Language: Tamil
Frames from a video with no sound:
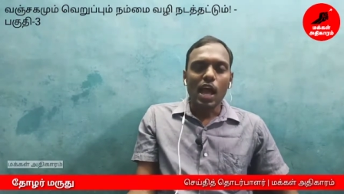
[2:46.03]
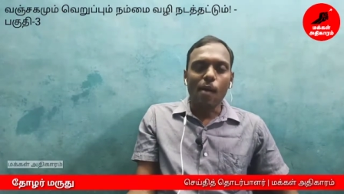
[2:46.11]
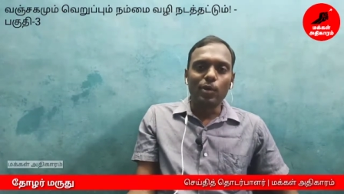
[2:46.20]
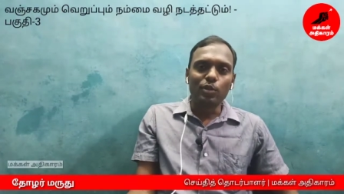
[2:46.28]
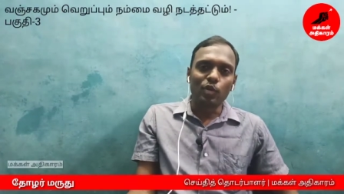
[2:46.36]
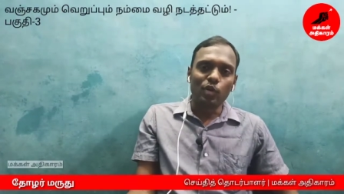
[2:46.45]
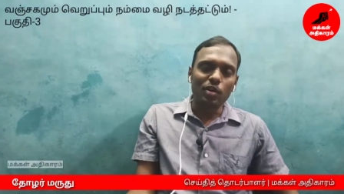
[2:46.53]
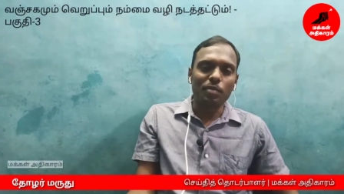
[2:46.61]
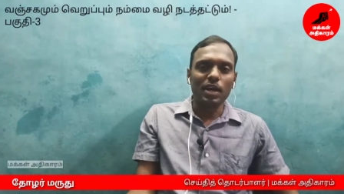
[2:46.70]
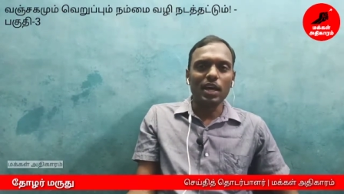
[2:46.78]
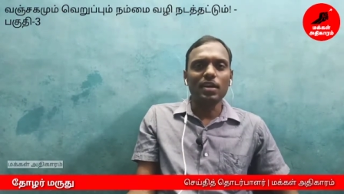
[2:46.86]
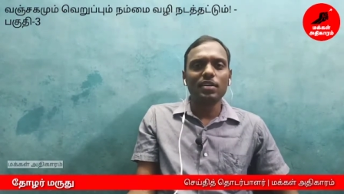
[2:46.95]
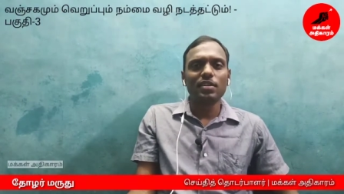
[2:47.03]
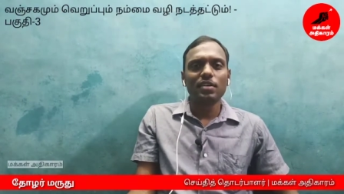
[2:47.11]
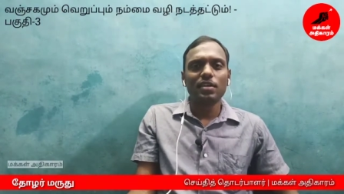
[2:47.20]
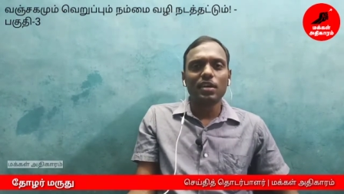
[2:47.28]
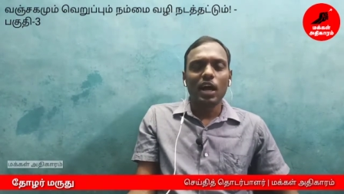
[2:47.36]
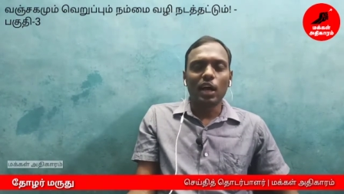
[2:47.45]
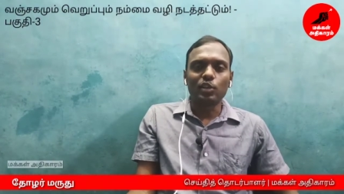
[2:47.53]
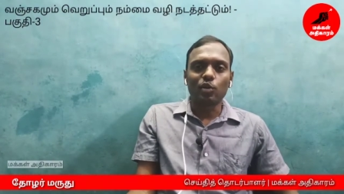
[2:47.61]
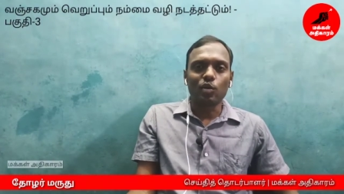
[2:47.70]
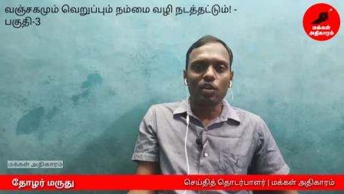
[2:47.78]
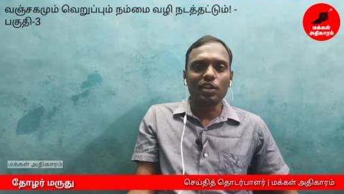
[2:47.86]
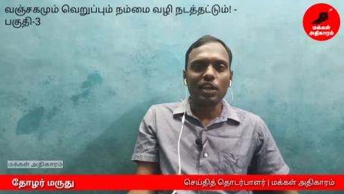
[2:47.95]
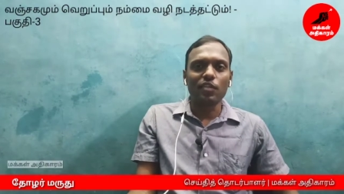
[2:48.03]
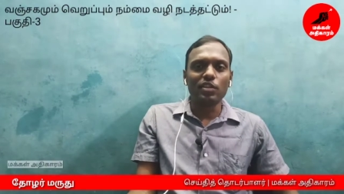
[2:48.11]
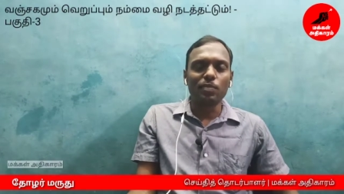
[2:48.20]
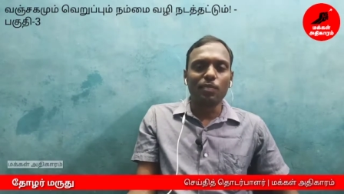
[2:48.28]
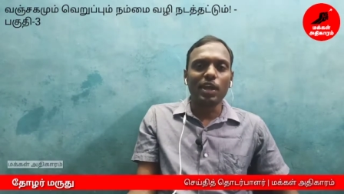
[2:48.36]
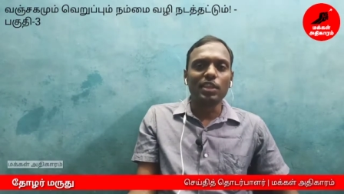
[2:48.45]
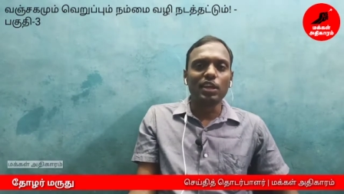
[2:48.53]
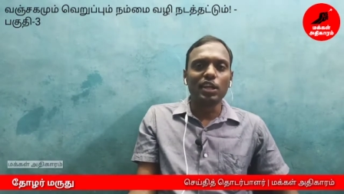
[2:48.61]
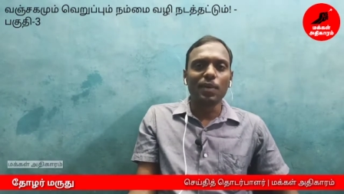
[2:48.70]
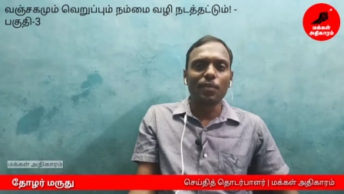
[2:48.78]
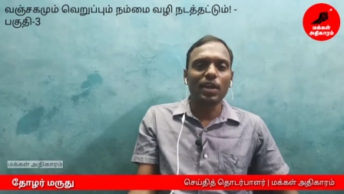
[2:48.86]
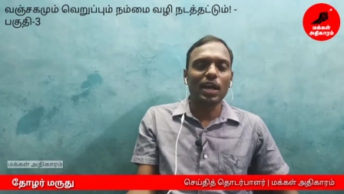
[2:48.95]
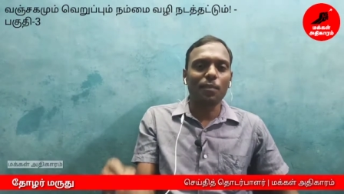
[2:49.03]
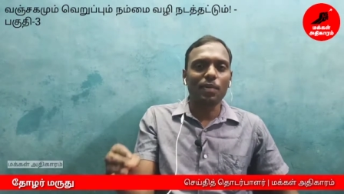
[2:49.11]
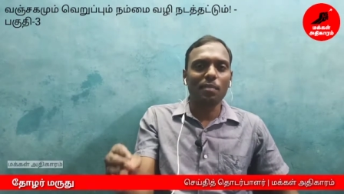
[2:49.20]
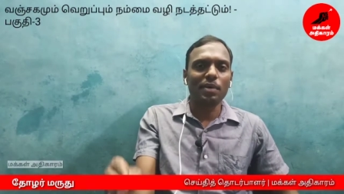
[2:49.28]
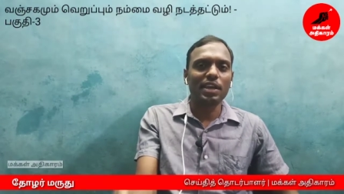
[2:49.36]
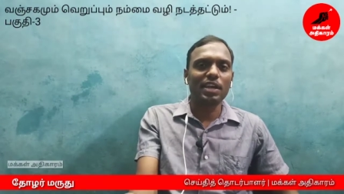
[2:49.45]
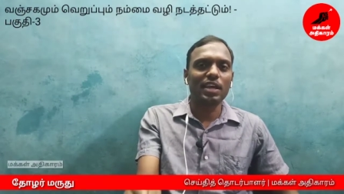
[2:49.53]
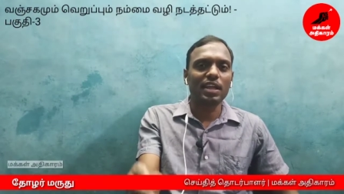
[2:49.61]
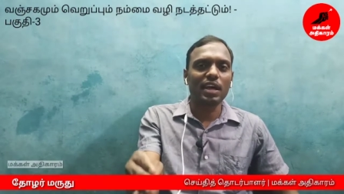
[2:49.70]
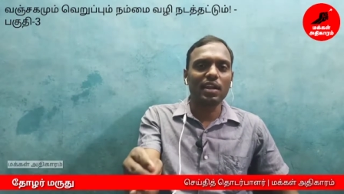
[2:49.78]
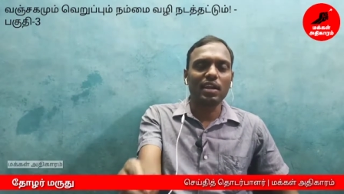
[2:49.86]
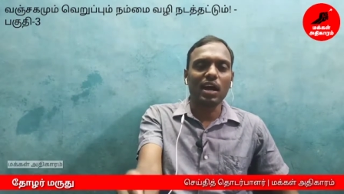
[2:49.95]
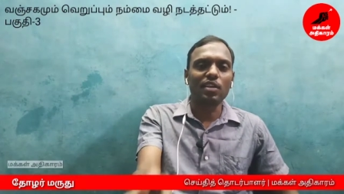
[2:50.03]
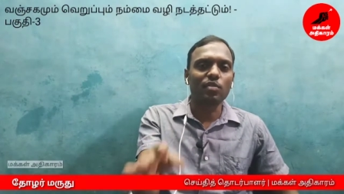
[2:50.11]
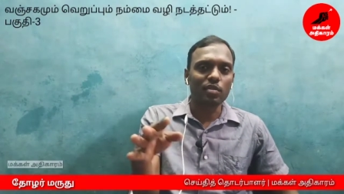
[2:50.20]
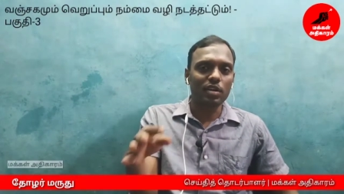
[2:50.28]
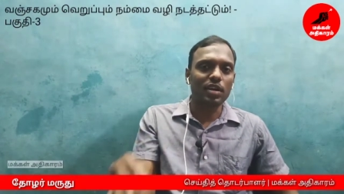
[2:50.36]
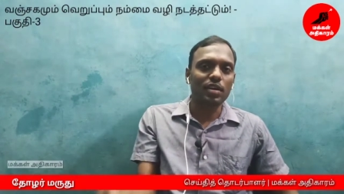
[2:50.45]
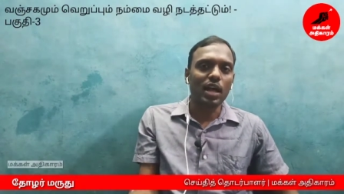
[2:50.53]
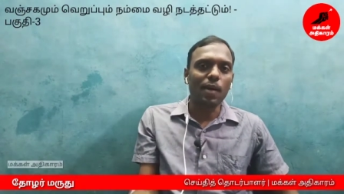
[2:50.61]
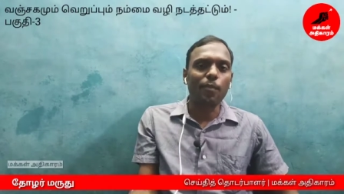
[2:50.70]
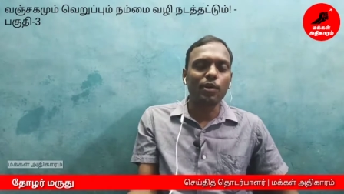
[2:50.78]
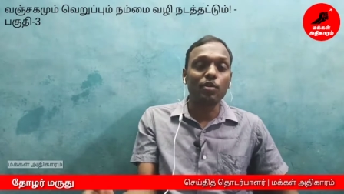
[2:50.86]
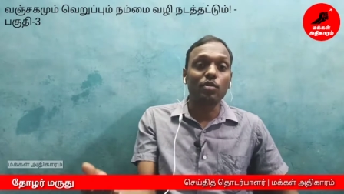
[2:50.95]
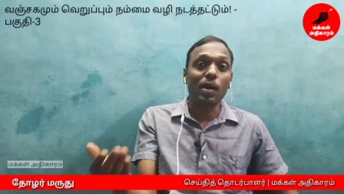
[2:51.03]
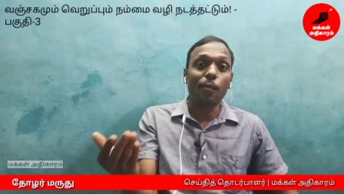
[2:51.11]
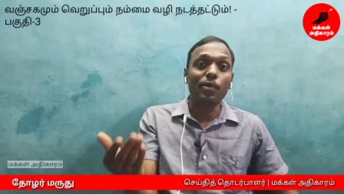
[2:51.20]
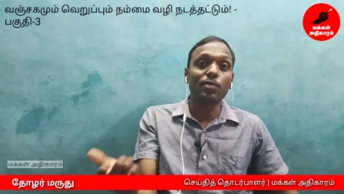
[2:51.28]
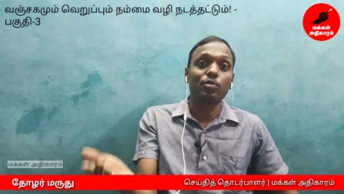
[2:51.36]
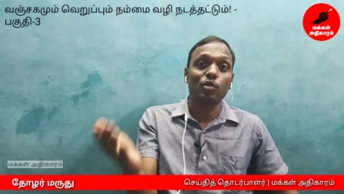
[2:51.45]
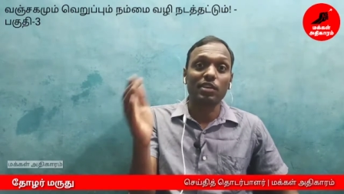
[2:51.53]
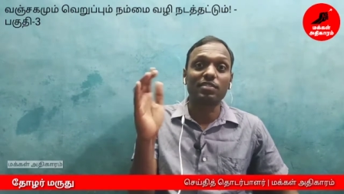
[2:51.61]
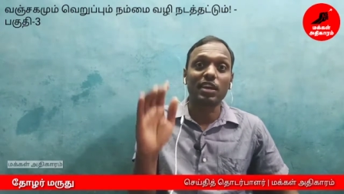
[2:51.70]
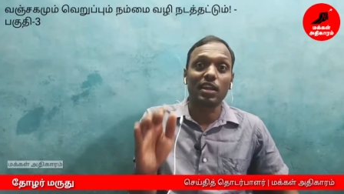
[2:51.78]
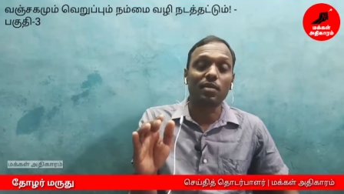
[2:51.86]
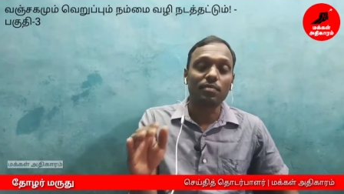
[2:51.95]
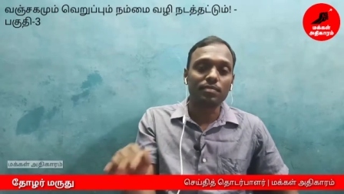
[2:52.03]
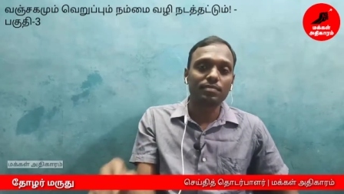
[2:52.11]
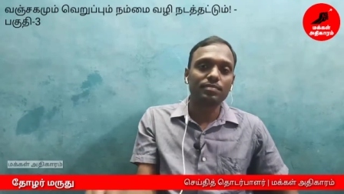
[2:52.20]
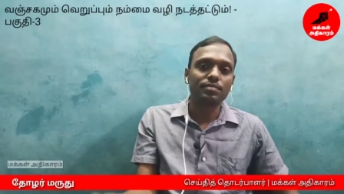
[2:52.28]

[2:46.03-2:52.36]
அப்படி சொன்னோம்னா அந்த குழந்தைங்க வந்து பயந்துக்கிட்டே போய் எங்கள் அப்பா அம்மா எங்கே இருக்கிறான்னு காட்டி கொடுக்குங்க அப்புறம் அப்புறம் கொலை செய்யலாம்